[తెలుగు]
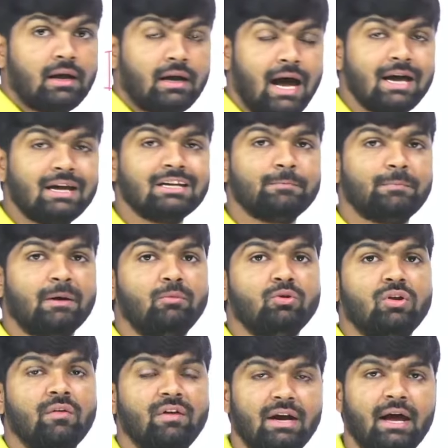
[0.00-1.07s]
కాంగ్రెస్
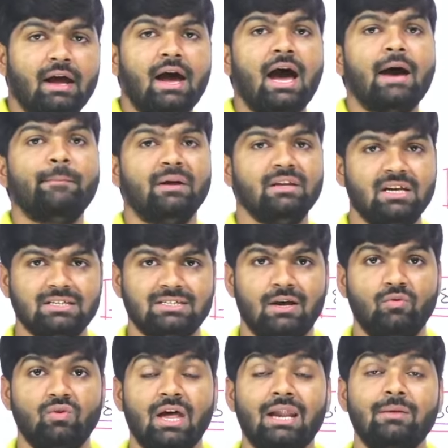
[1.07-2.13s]
ప్రభుత్వం ఇక్కడ ఆ పని చేస్తా
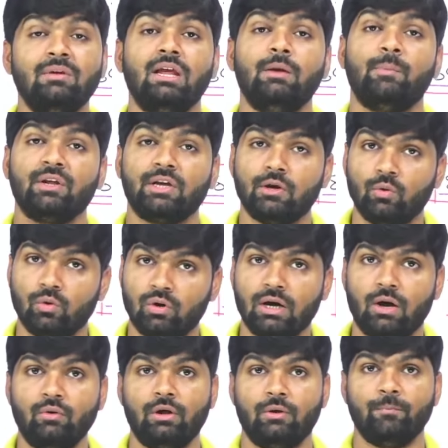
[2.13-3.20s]
ఉంది దాని మీద ఇప్పటికే గుర్రుగా
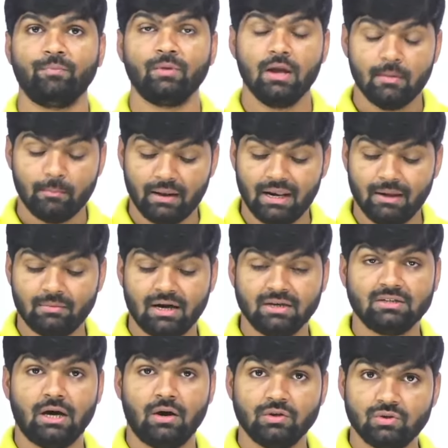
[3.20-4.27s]
ఉన్నారు పల్లం రాజు
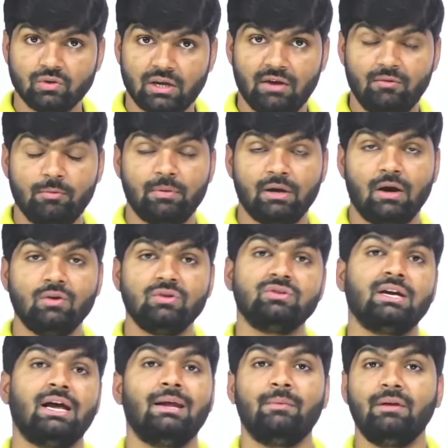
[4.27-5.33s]
కావచ్చు కేవీపీ కావచ్చు
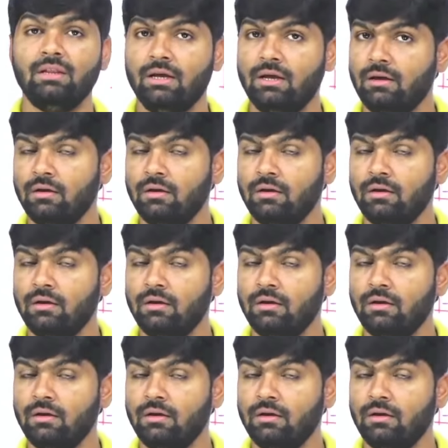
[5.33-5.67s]
చాలామంది